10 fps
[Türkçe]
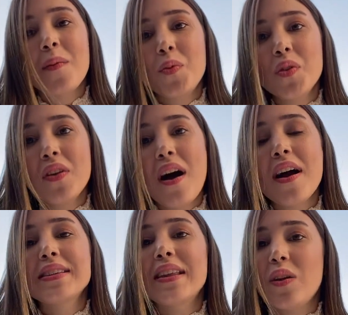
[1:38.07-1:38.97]
Bunun
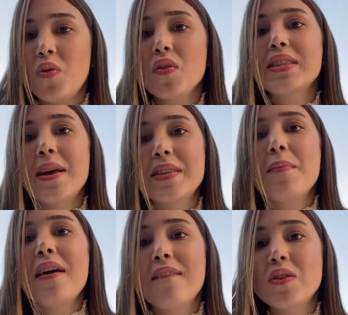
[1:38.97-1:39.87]
haricinde günlük sebze
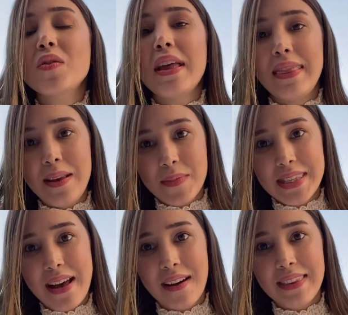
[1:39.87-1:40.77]
meyve tükettiğimiz
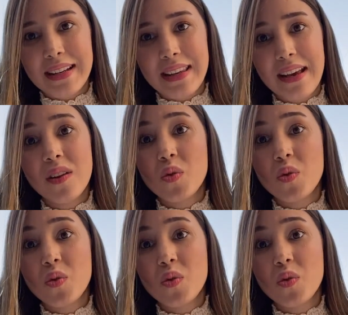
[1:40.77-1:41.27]
takdirde,